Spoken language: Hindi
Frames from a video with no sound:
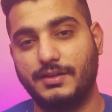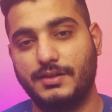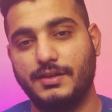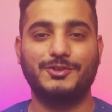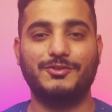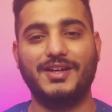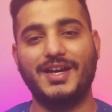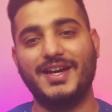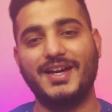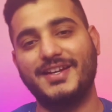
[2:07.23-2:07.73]

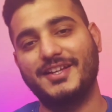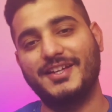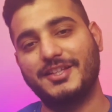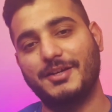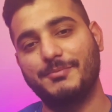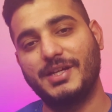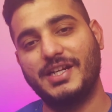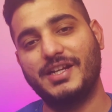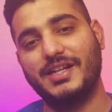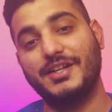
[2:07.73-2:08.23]
यार ये था मेरा
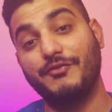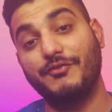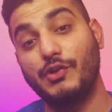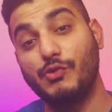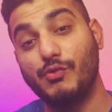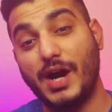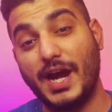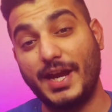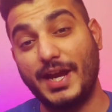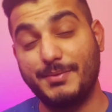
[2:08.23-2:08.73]
रिव्यू
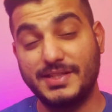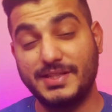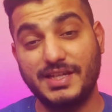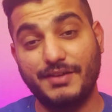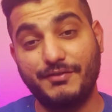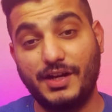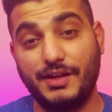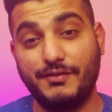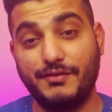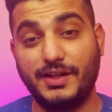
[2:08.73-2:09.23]
आई वी सेवेंटी
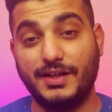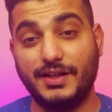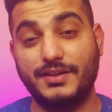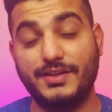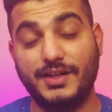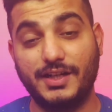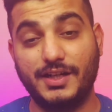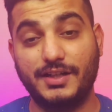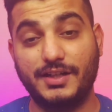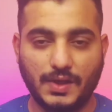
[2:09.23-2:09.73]
वन के ट्रेलर
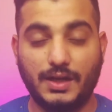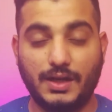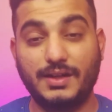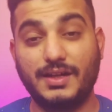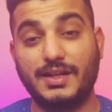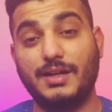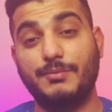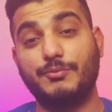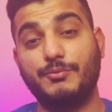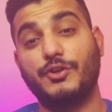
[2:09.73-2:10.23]
का अगर
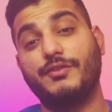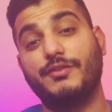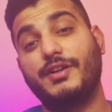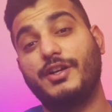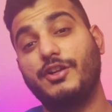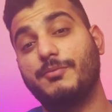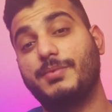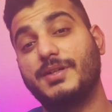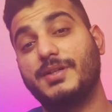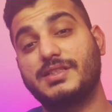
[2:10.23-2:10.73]
आपको ये वीडियो
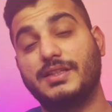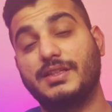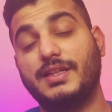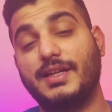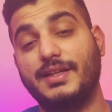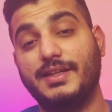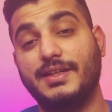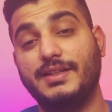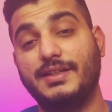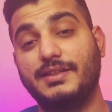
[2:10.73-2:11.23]
पसंद आई है
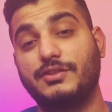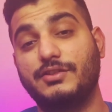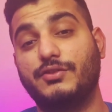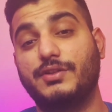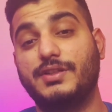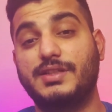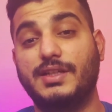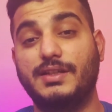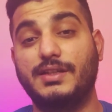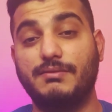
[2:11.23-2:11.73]
तो
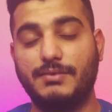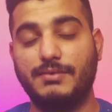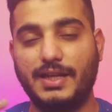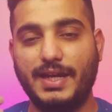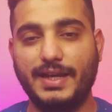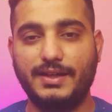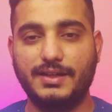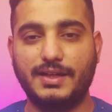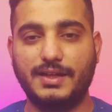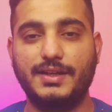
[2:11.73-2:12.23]
इसे लाइक
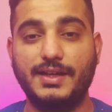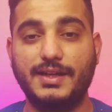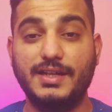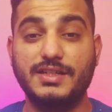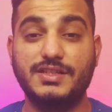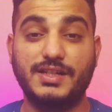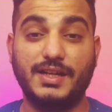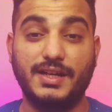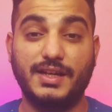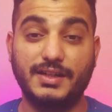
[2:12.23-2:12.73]
करिए
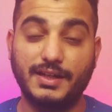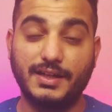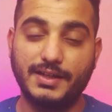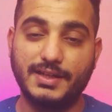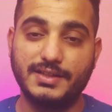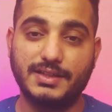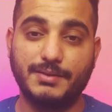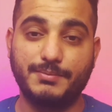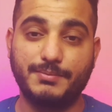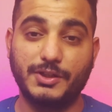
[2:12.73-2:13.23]
शेयर करिए इसे
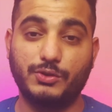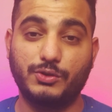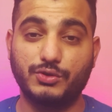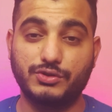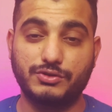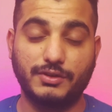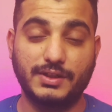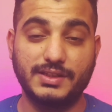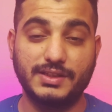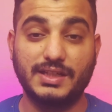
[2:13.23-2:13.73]
अपने दोस्तों के
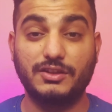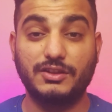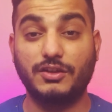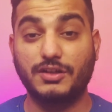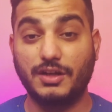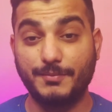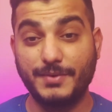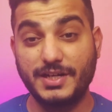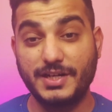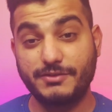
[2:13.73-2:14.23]
साथ और
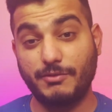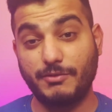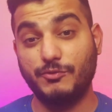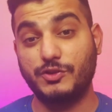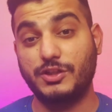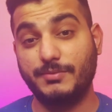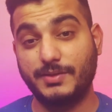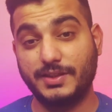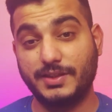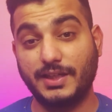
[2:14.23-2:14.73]
कमेंट्स में मुझे
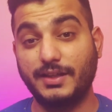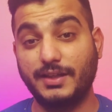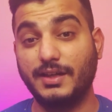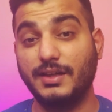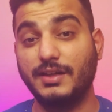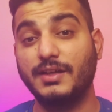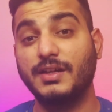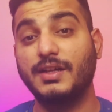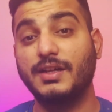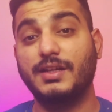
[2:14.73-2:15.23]
बताइए
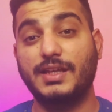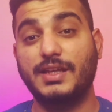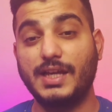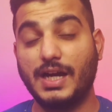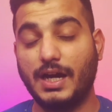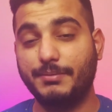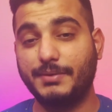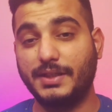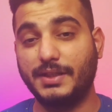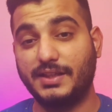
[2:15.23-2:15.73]
कि आप
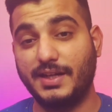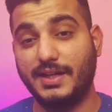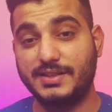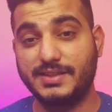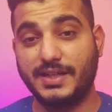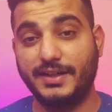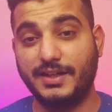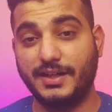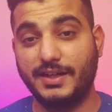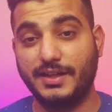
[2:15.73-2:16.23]
कितने
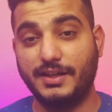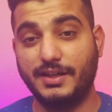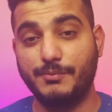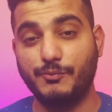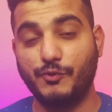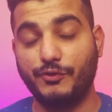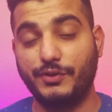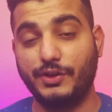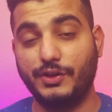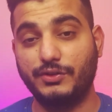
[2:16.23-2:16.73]
एक्साइटेड हैं ये मूवी
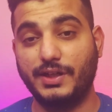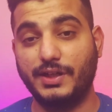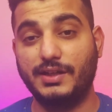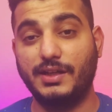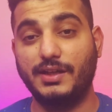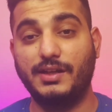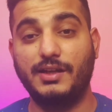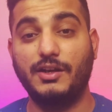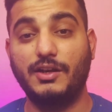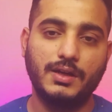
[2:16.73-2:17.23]
को देखने के लिए
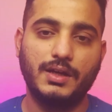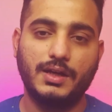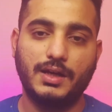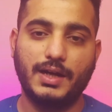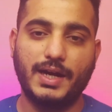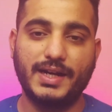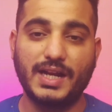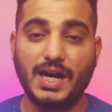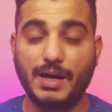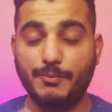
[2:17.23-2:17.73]
और एंड
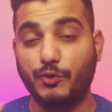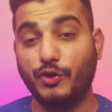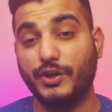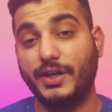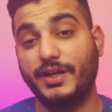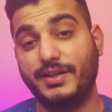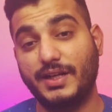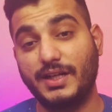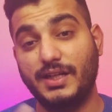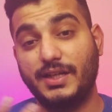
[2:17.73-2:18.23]
आपको ये
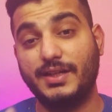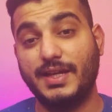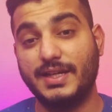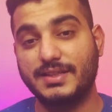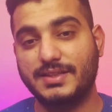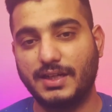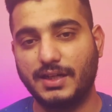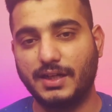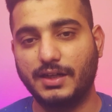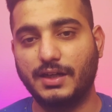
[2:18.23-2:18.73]
ट्रेलर कैसा
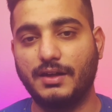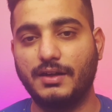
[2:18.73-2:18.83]
लगा